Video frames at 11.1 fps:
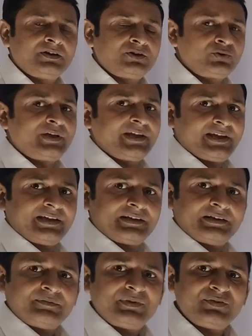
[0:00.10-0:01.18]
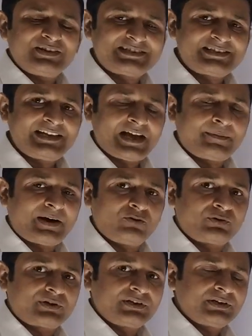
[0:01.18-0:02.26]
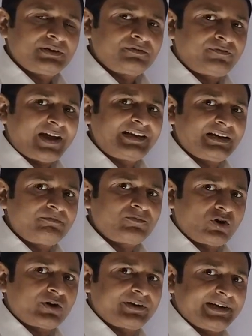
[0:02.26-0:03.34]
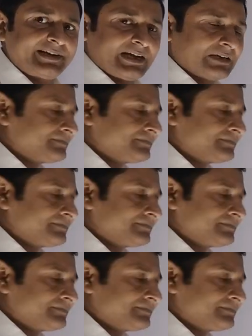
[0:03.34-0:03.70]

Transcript: टुडे वी विल सी अबाउट फाइलम कोडेटा